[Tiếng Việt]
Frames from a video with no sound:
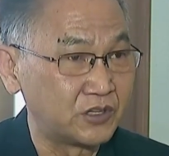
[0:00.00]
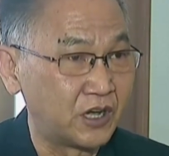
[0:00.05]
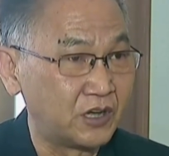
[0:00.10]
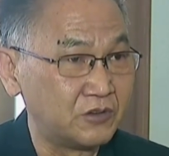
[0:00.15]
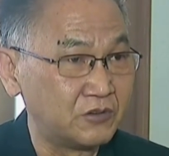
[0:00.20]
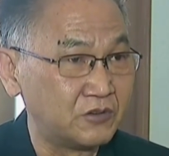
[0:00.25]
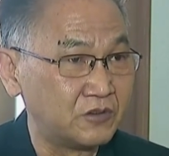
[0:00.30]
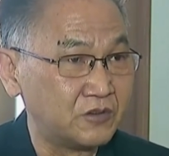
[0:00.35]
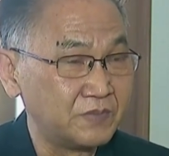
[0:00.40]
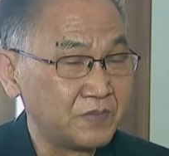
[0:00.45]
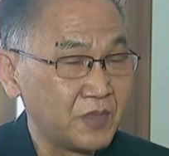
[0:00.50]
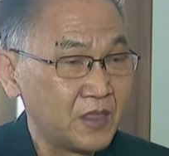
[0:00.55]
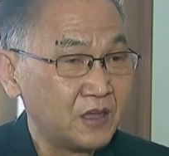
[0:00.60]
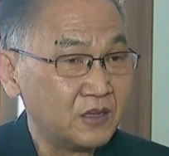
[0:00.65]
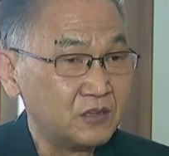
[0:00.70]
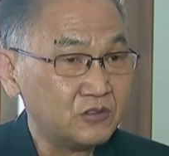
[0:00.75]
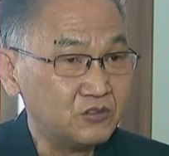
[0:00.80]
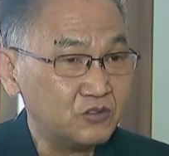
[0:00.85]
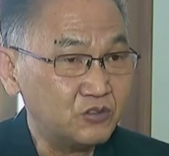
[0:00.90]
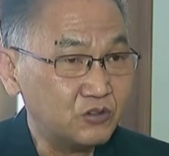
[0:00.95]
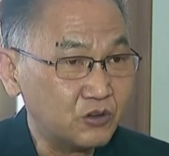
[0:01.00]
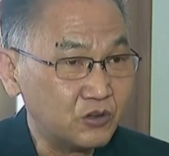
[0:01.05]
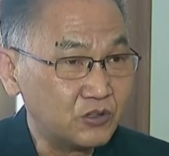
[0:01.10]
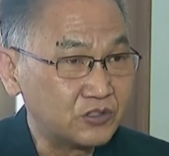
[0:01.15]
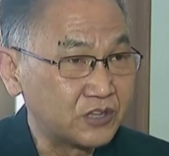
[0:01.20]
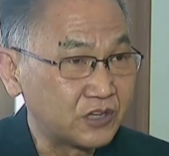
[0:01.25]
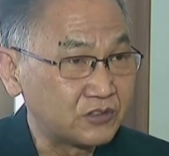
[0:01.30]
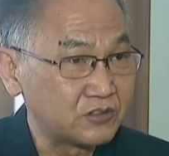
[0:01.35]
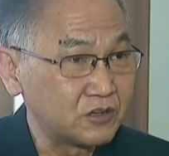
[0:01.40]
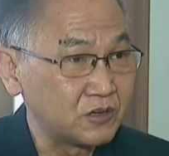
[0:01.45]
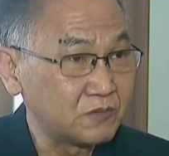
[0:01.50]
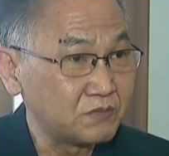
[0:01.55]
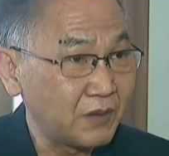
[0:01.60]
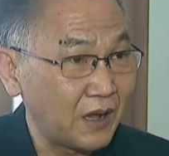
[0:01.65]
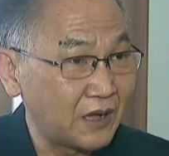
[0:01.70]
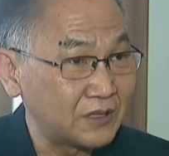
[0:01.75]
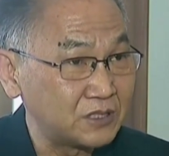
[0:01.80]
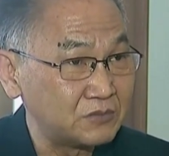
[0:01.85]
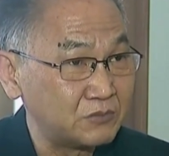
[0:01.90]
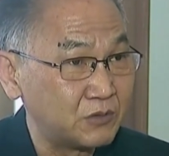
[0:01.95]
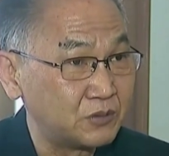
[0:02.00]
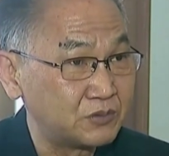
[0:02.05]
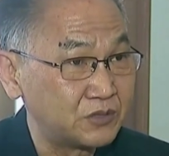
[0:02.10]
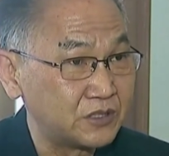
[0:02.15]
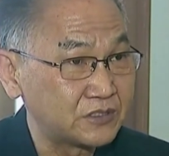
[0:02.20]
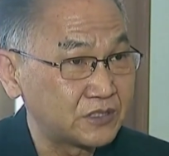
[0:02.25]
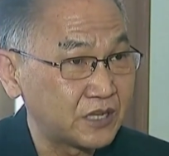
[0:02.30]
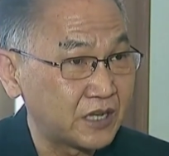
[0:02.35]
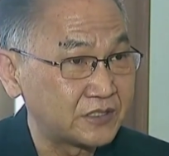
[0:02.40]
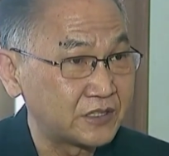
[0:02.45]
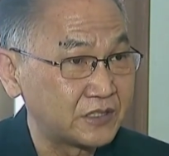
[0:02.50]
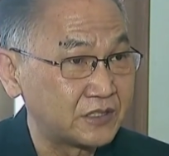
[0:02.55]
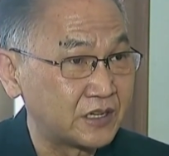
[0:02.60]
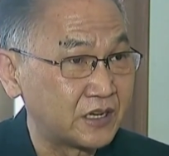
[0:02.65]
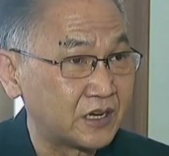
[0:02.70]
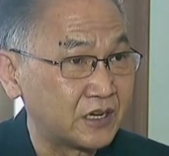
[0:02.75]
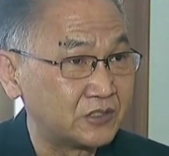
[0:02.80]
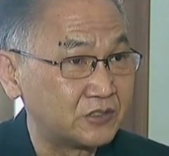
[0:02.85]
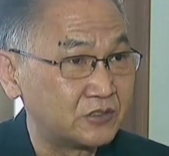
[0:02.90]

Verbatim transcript: bị nghi là sốt được báo cáo mỗi ngày.